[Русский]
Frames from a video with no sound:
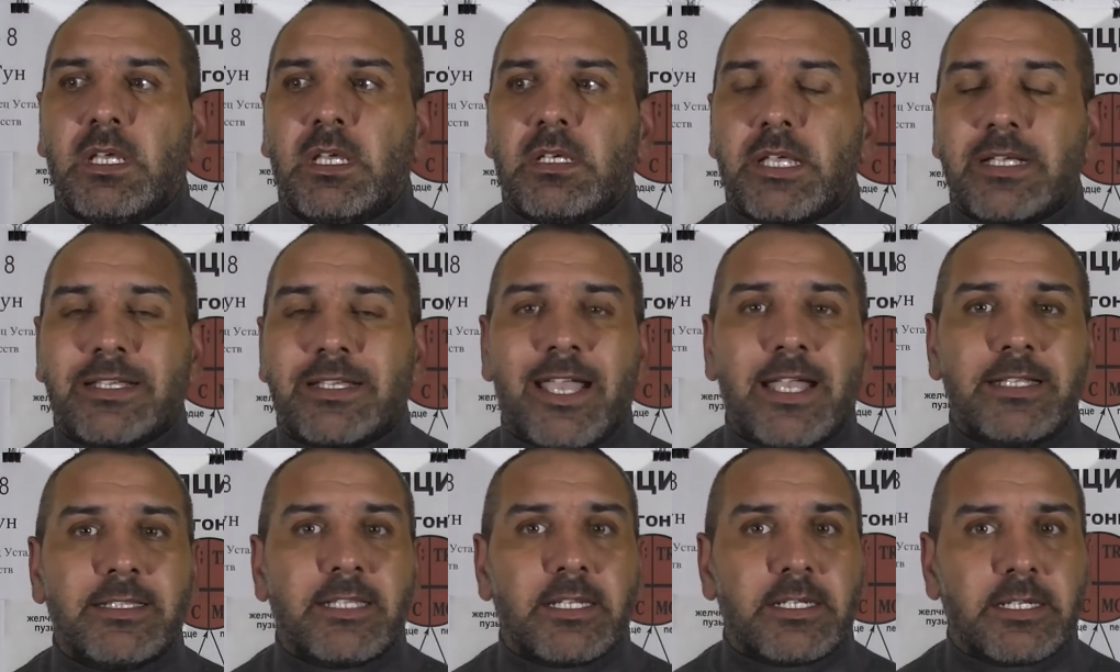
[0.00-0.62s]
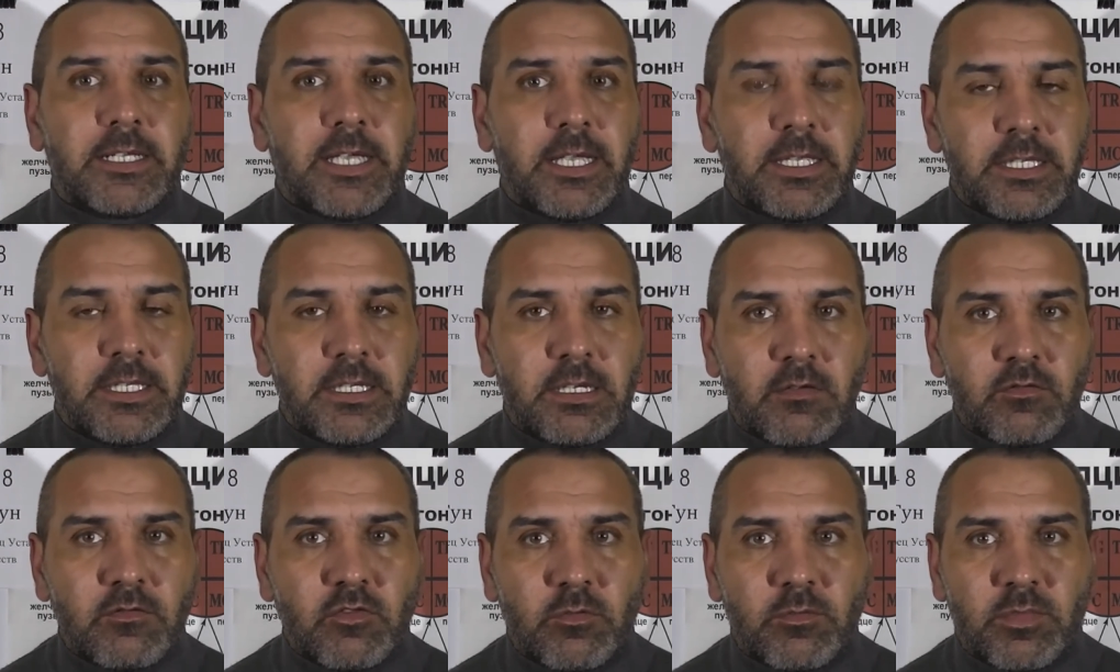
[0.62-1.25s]
какая
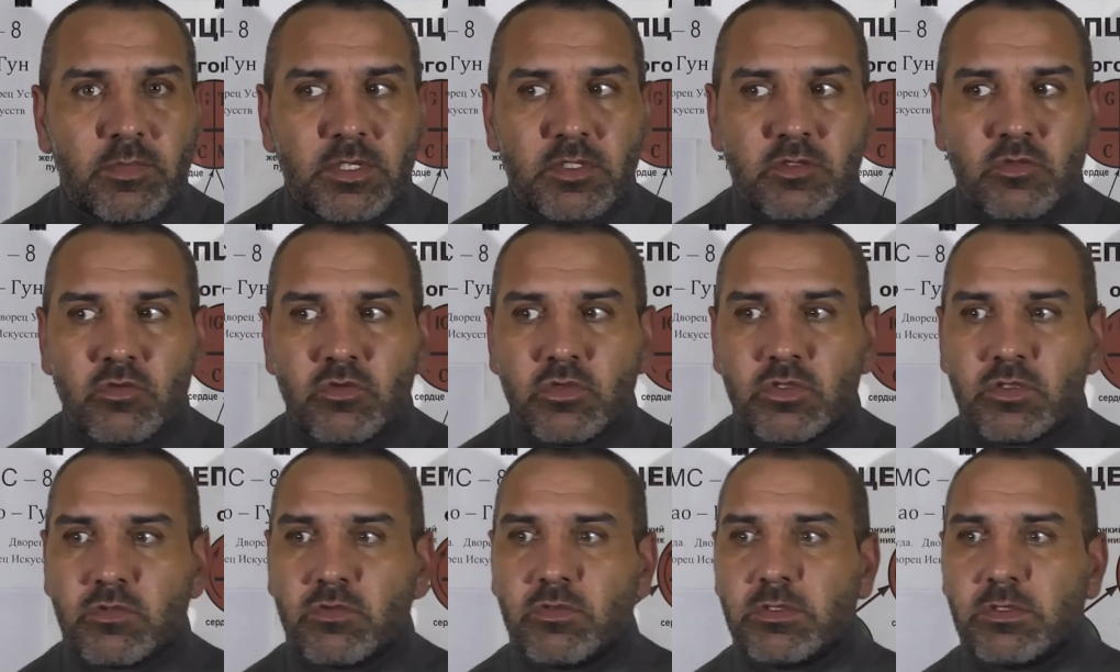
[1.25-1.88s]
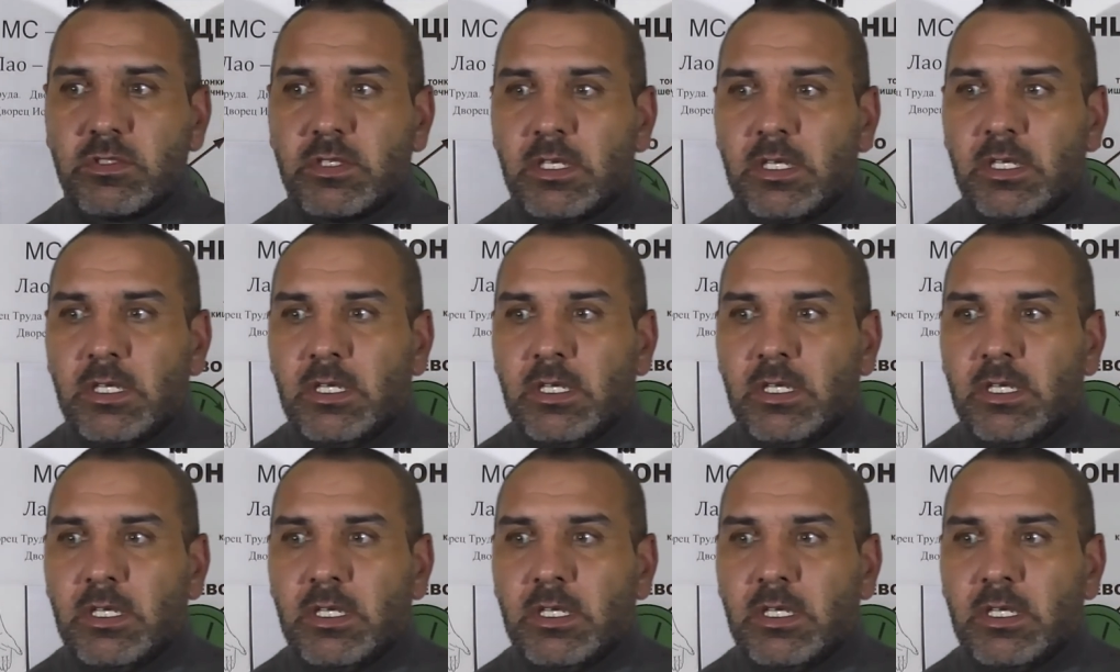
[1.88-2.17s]
энергетика в нем присутствует.